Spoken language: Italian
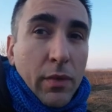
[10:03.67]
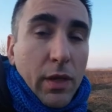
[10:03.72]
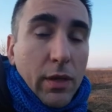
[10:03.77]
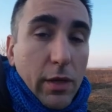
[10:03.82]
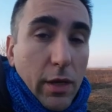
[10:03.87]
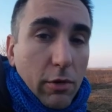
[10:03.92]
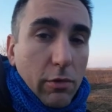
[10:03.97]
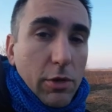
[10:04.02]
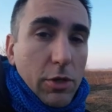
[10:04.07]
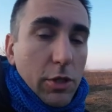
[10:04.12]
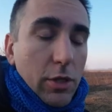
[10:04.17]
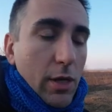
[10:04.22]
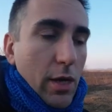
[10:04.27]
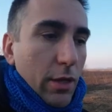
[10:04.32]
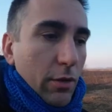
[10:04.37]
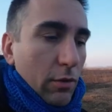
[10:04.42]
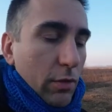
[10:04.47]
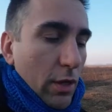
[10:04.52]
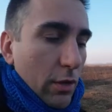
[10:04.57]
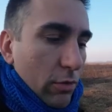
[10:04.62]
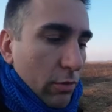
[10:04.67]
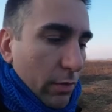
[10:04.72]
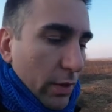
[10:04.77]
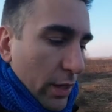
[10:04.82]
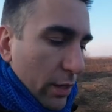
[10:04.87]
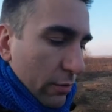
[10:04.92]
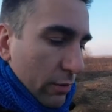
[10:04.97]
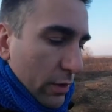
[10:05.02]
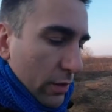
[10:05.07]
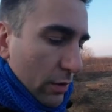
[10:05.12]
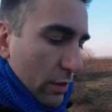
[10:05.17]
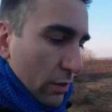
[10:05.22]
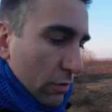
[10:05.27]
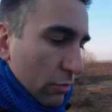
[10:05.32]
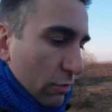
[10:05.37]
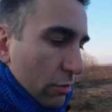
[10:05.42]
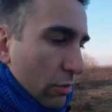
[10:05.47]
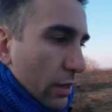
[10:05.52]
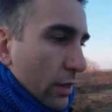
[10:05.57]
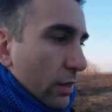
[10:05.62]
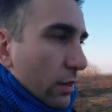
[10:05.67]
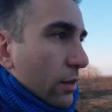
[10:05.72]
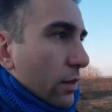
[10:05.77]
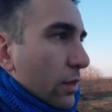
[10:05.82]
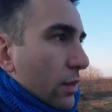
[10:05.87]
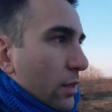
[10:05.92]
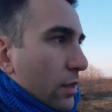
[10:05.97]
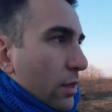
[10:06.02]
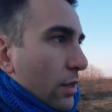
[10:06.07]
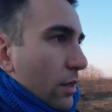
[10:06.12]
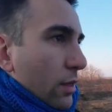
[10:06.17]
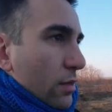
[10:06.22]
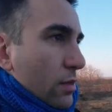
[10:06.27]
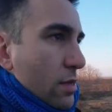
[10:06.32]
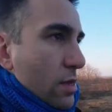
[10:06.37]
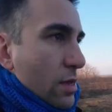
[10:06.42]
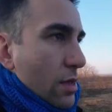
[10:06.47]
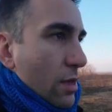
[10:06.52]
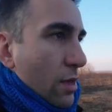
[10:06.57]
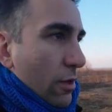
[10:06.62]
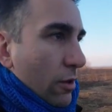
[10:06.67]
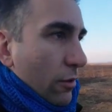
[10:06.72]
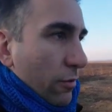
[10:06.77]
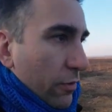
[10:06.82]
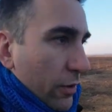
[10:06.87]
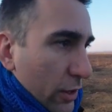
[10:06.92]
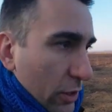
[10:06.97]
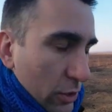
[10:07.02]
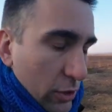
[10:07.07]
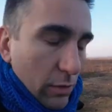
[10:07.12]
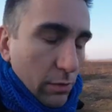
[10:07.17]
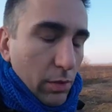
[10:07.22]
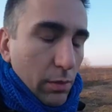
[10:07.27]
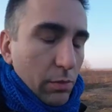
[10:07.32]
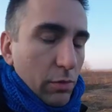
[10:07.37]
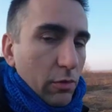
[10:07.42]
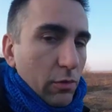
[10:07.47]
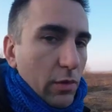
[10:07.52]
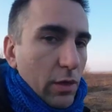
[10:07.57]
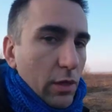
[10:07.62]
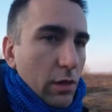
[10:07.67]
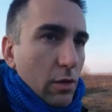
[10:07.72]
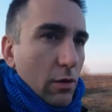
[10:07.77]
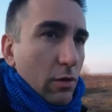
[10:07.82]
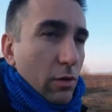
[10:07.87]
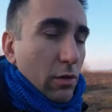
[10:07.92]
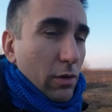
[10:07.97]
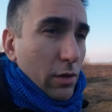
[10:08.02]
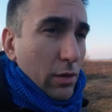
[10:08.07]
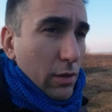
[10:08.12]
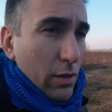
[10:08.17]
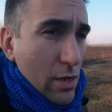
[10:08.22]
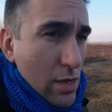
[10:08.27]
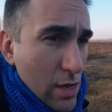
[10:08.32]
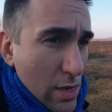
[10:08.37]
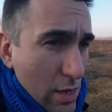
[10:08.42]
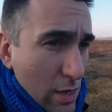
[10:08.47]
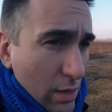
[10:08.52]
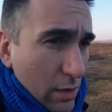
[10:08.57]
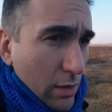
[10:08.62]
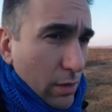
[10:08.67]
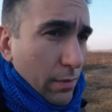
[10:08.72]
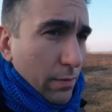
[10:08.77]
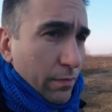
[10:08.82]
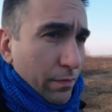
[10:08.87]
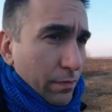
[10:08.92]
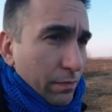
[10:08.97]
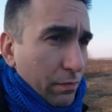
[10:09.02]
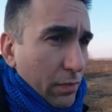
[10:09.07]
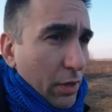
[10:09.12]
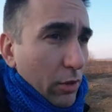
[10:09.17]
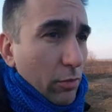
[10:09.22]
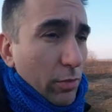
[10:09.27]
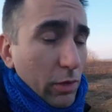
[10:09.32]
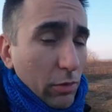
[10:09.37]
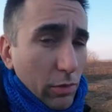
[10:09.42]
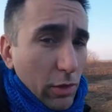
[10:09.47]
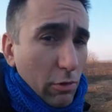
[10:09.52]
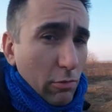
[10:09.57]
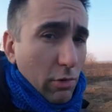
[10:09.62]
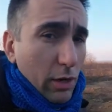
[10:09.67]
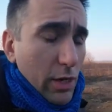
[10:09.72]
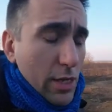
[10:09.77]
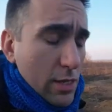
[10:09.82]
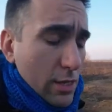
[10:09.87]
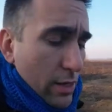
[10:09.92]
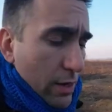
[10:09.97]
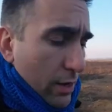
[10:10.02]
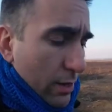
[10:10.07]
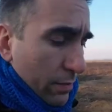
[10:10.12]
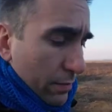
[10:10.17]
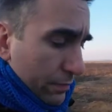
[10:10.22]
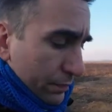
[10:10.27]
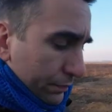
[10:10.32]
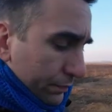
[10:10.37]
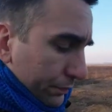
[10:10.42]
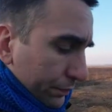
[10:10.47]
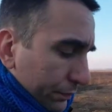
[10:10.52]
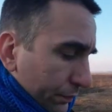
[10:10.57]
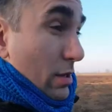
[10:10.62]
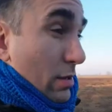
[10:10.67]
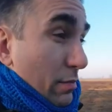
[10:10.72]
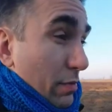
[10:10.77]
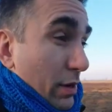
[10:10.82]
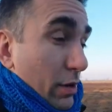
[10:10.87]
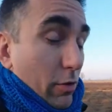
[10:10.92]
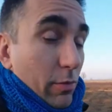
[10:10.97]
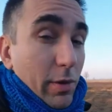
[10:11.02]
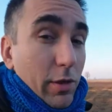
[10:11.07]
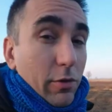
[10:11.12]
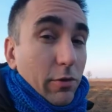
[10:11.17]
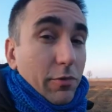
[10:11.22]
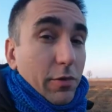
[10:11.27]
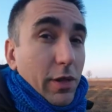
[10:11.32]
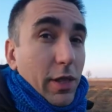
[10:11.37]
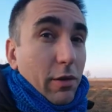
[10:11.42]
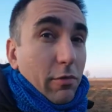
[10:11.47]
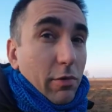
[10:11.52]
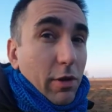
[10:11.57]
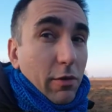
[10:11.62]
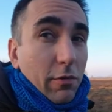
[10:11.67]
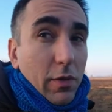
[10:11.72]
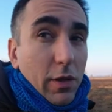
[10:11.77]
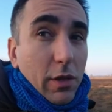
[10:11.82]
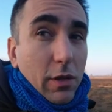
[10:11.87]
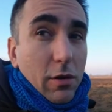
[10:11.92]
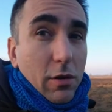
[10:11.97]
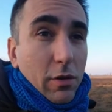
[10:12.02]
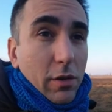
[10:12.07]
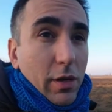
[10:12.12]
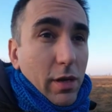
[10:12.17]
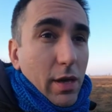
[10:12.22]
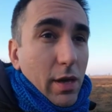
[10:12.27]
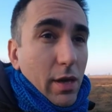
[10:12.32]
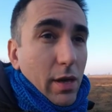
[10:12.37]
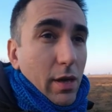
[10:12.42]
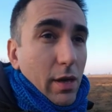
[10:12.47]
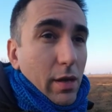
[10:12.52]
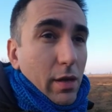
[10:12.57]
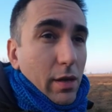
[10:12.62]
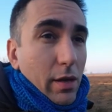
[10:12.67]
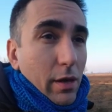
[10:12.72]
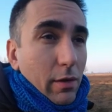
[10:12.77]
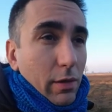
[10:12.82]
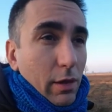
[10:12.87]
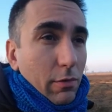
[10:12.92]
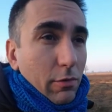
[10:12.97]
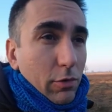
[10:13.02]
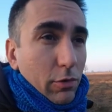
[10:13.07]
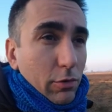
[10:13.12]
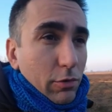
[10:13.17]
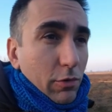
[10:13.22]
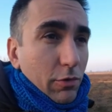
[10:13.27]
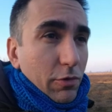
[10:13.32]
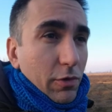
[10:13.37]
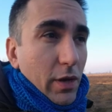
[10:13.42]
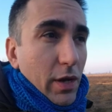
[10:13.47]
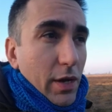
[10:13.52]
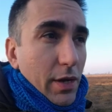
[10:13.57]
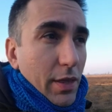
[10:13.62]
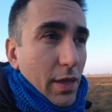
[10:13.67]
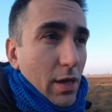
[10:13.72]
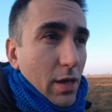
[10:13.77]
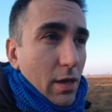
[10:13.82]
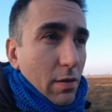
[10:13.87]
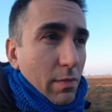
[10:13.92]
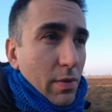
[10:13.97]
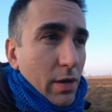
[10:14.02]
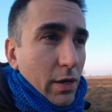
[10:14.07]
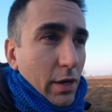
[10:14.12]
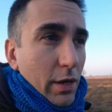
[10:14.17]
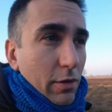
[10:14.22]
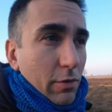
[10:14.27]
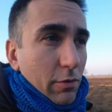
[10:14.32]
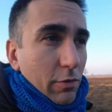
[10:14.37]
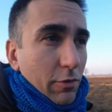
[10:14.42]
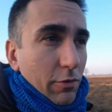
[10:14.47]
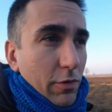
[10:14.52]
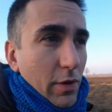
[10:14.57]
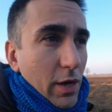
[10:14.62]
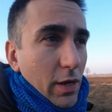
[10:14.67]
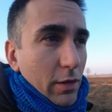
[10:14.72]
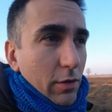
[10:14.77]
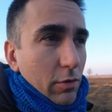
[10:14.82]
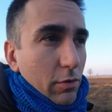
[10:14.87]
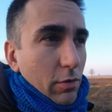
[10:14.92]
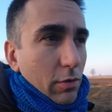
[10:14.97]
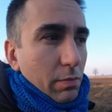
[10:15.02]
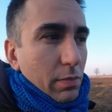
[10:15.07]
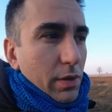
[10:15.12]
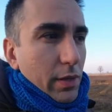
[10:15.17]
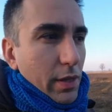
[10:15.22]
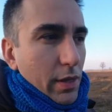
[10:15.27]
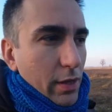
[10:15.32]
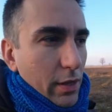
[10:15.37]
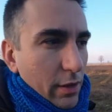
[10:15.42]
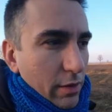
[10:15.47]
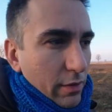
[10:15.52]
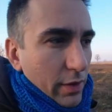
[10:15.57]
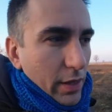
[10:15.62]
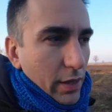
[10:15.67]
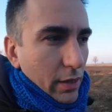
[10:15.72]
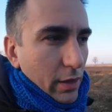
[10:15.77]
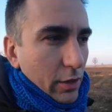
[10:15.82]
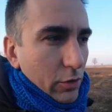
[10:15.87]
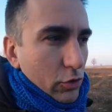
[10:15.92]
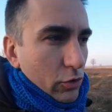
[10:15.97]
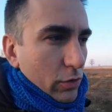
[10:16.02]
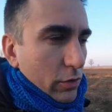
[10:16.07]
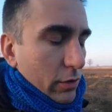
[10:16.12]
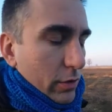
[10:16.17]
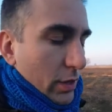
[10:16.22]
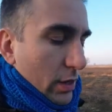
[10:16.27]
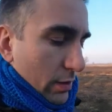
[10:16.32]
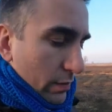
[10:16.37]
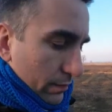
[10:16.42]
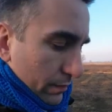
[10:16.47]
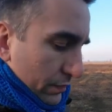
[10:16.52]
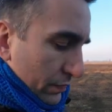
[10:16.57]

da quest'anno, dal 2022, di fare sempre più video, di, um, perlomeno di qualità, perlomeno fare quei video che avrei voluto fare ma che non ho fatto per varie ragioni.